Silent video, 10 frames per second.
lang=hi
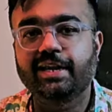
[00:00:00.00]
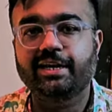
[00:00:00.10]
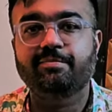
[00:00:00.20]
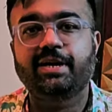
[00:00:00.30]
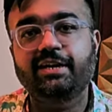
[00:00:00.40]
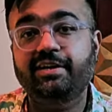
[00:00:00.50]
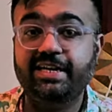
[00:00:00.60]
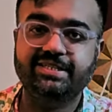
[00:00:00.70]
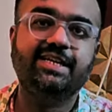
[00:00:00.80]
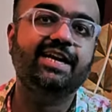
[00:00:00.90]
टेस्ट करने के
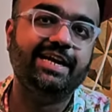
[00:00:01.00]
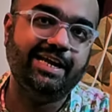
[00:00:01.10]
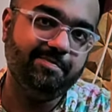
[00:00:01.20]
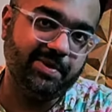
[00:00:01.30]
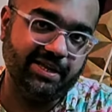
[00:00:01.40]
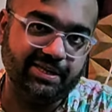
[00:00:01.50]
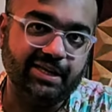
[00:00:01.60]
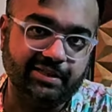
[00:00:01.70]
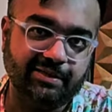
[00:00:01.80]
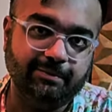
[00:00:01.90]
लिए पेयर किया
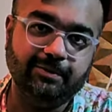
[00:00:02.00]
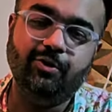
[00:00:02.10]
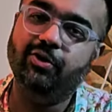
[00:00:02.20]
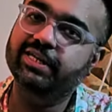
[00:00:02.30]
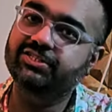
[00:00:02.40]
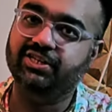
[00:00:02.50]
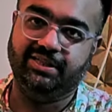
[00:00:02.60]
था और ये चलता है